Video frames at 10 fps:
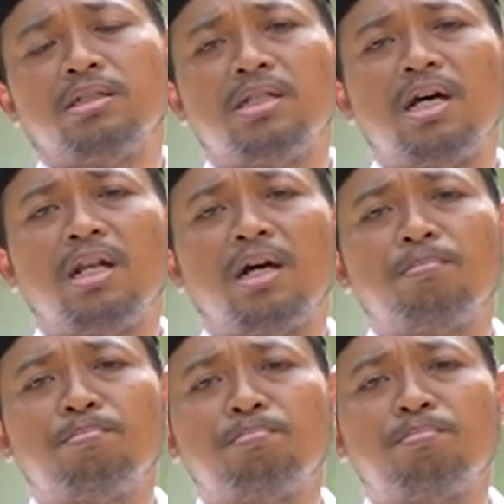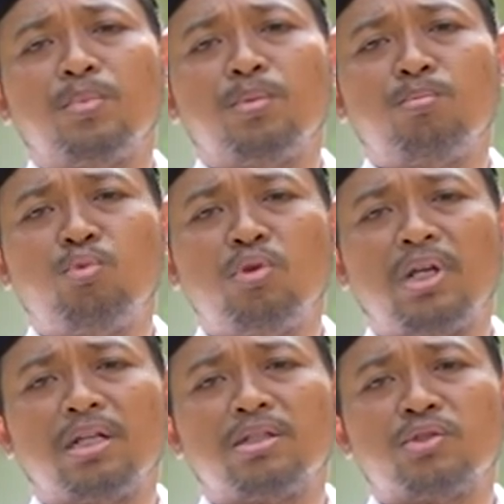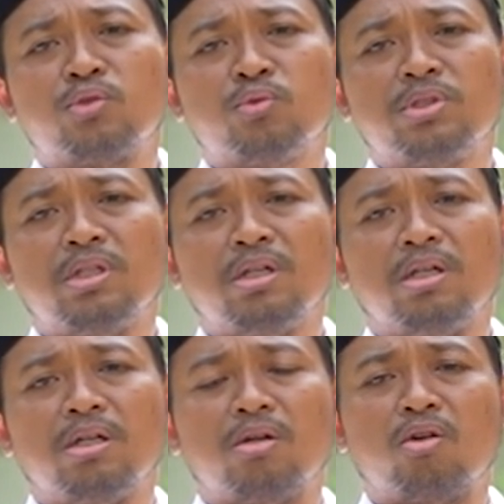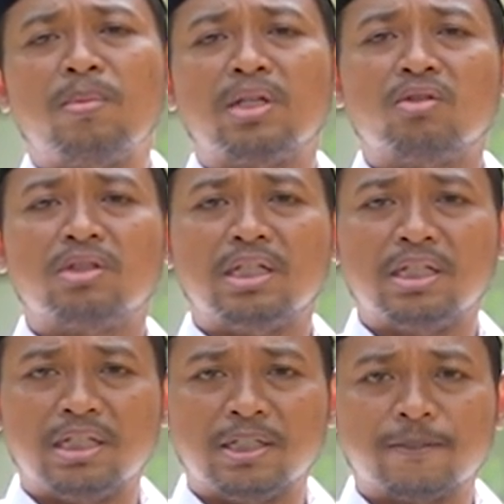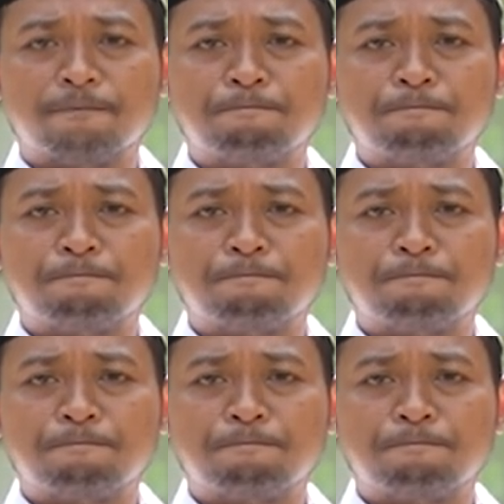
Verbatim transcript: di dalam bulan suci Ramadan ini.